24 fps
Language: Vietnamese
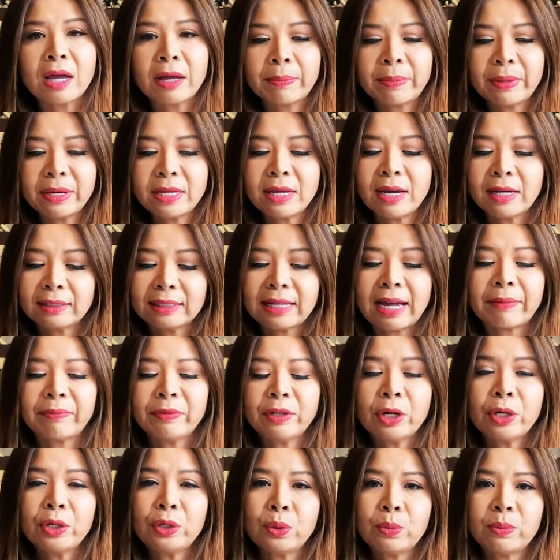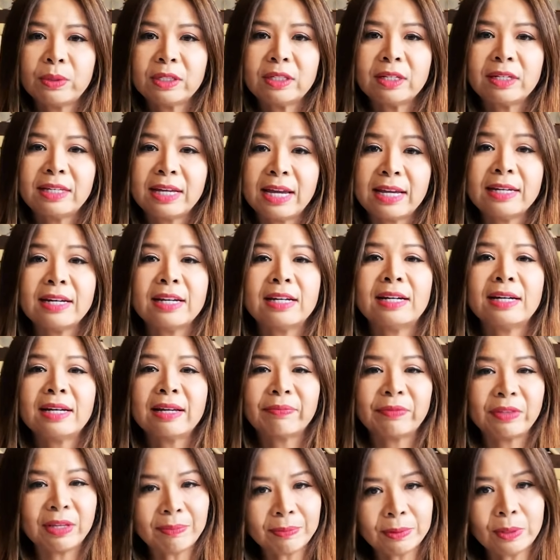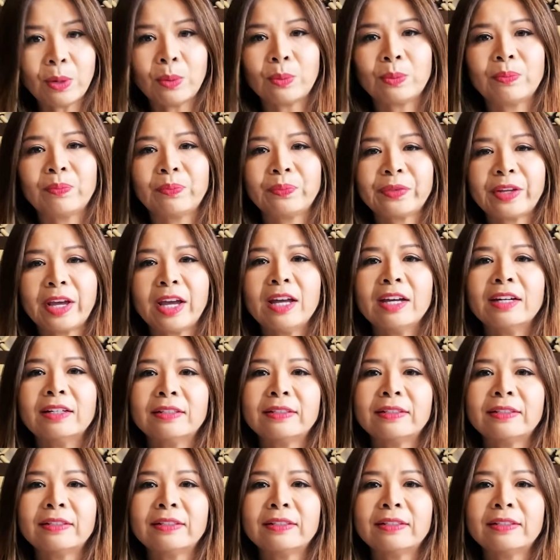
bây giờ tạm thời dùng cái tờ giấy này để làm tiếp tục ha.